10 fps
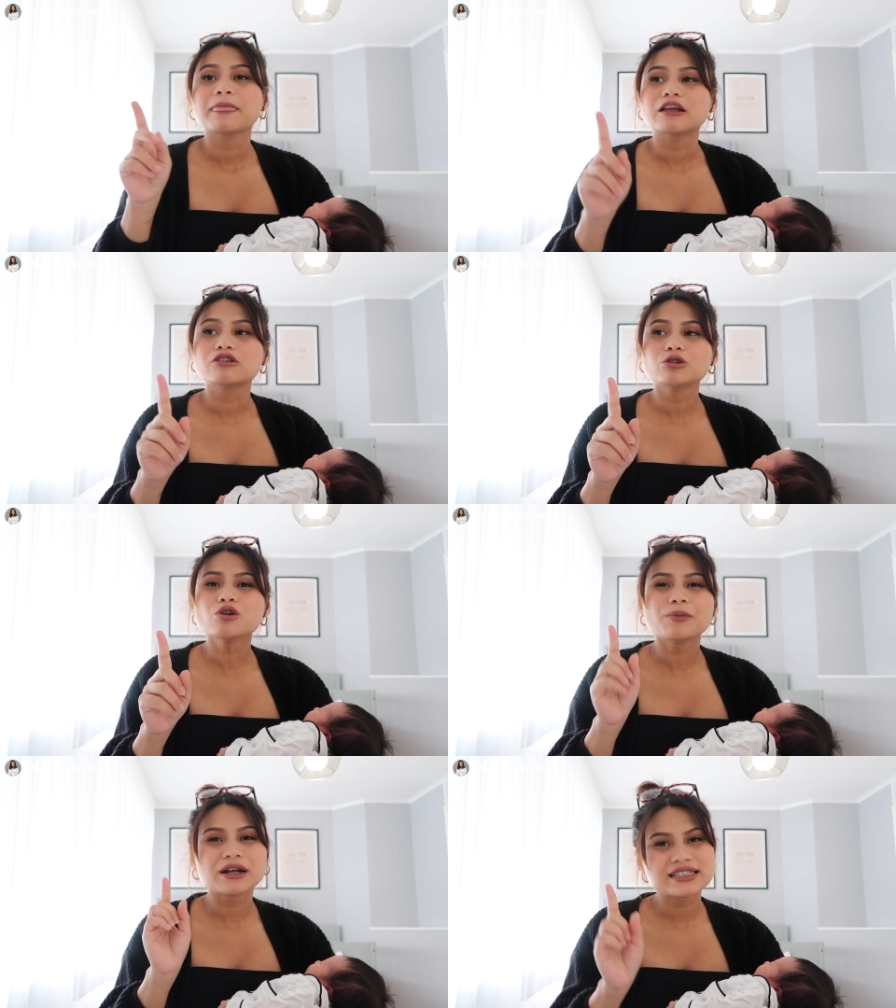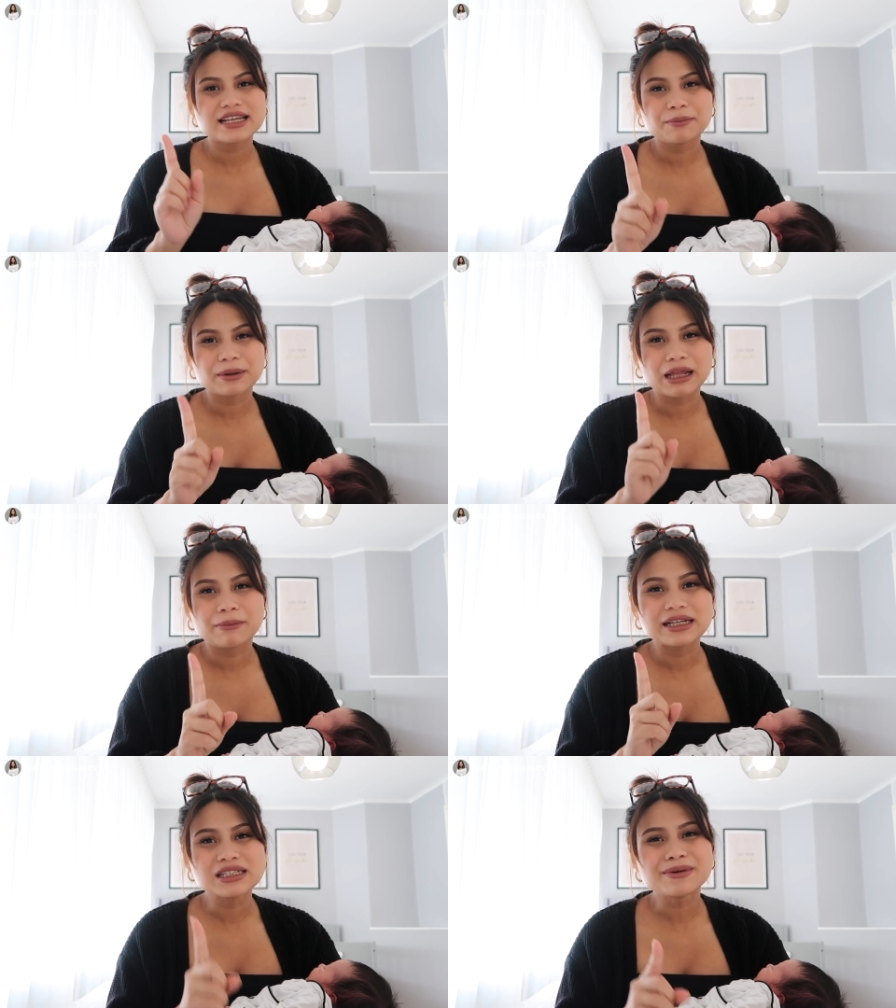itu tuh operasi yang
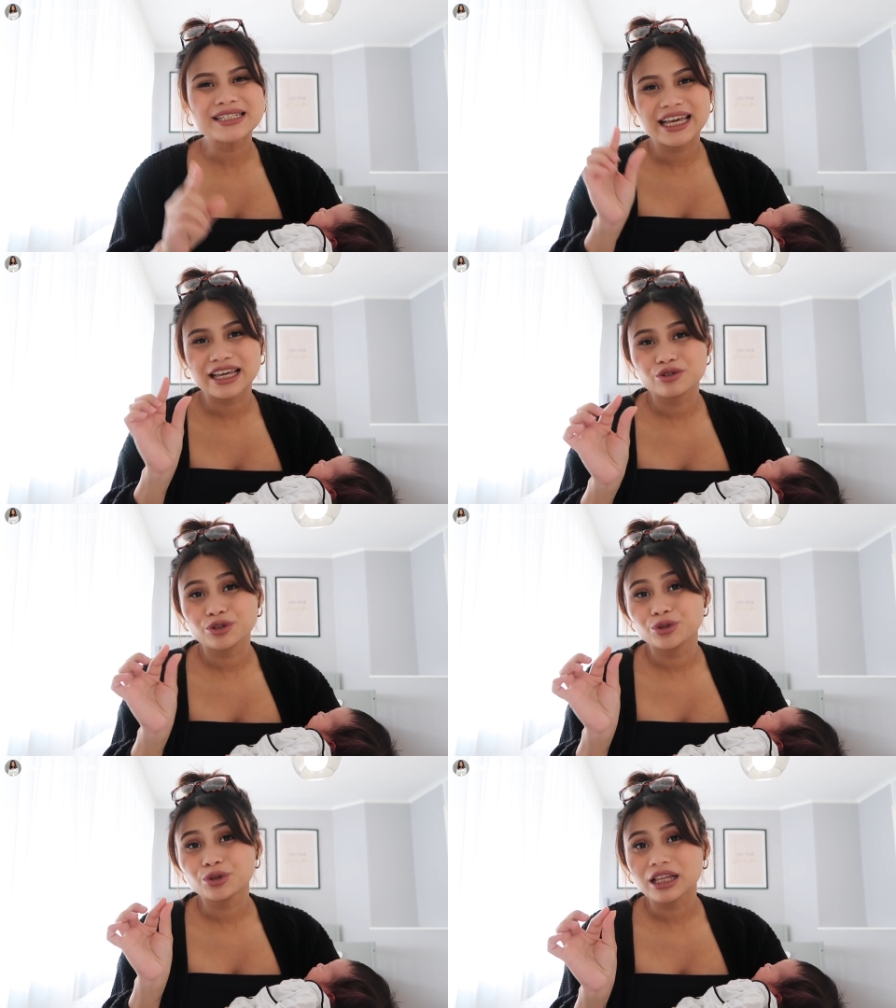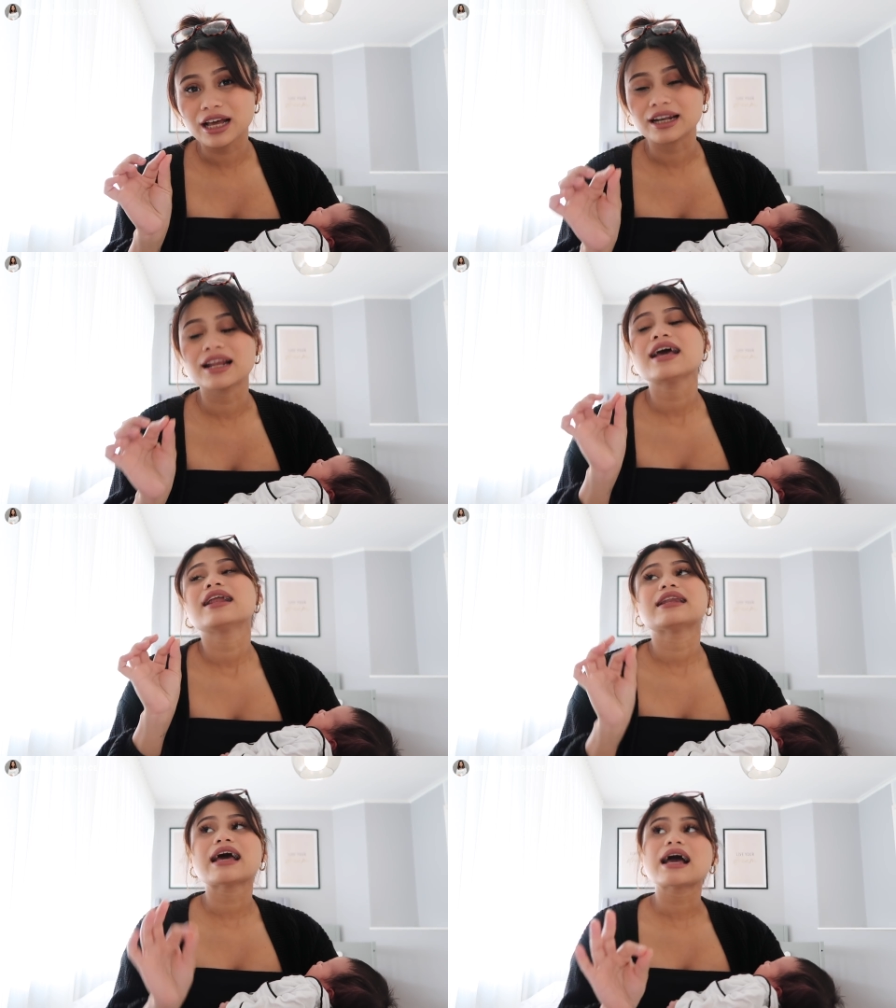pertama aja masih kayak nyut-nyutan
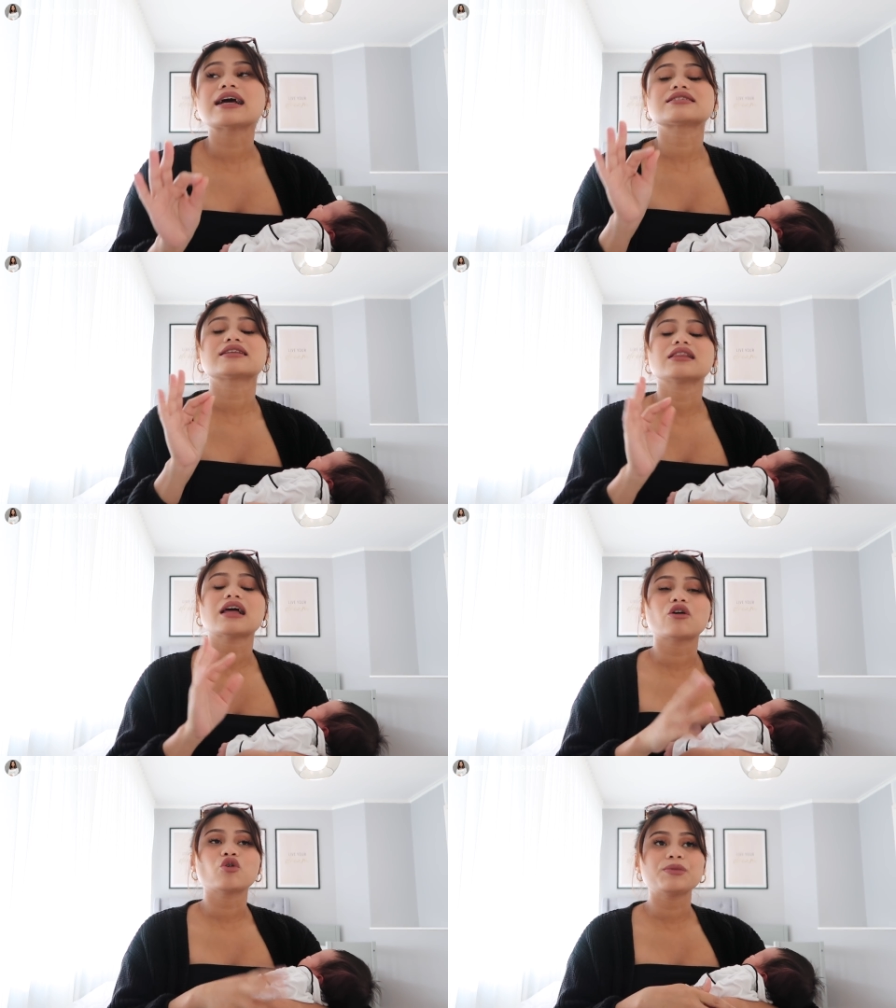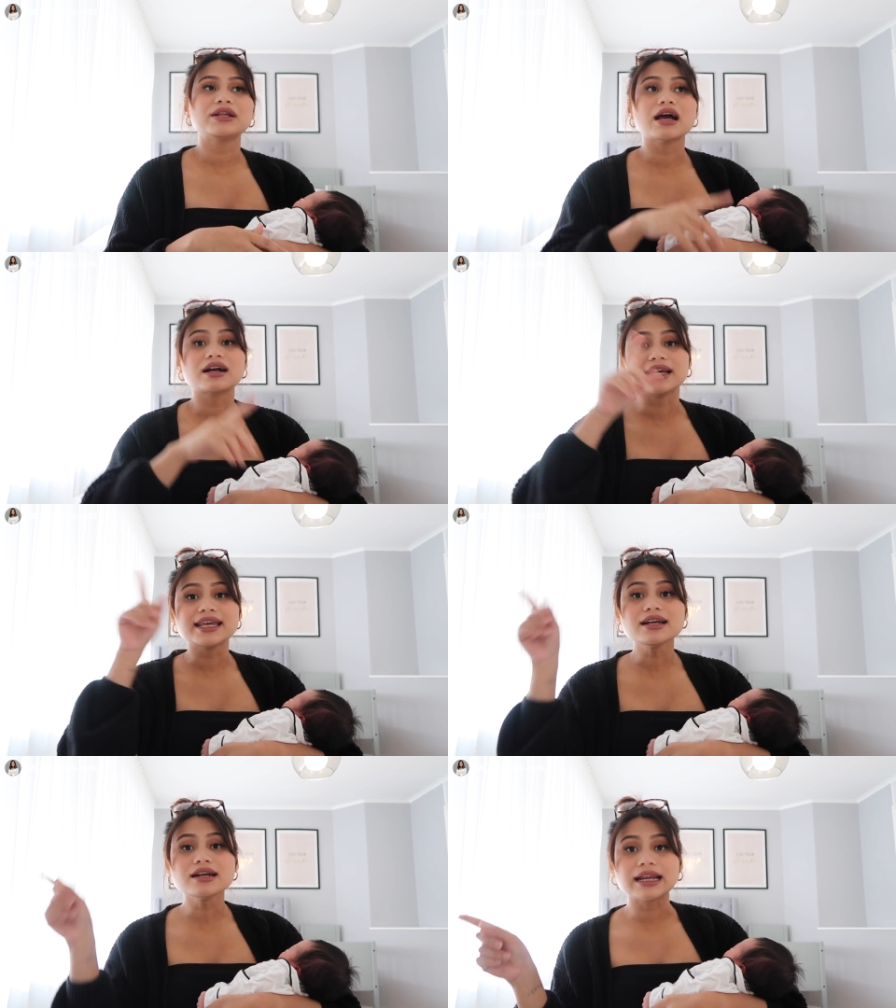nah setelah aku pindah ke
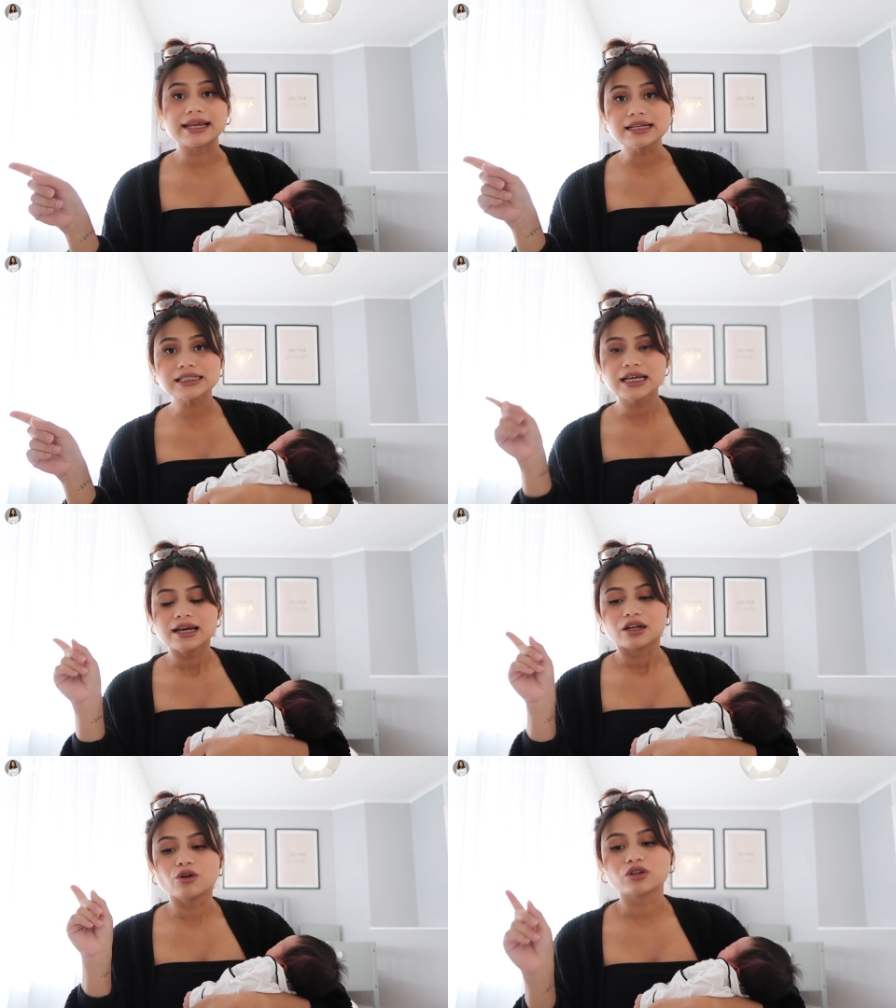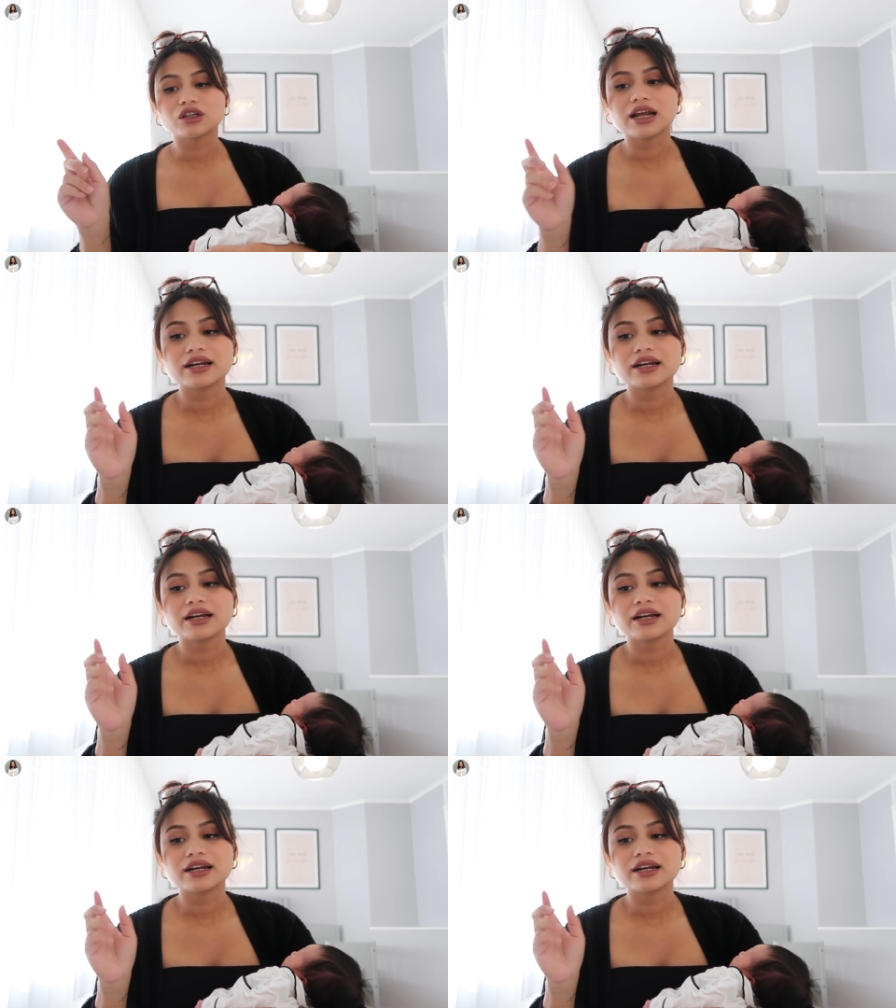Inggris dokter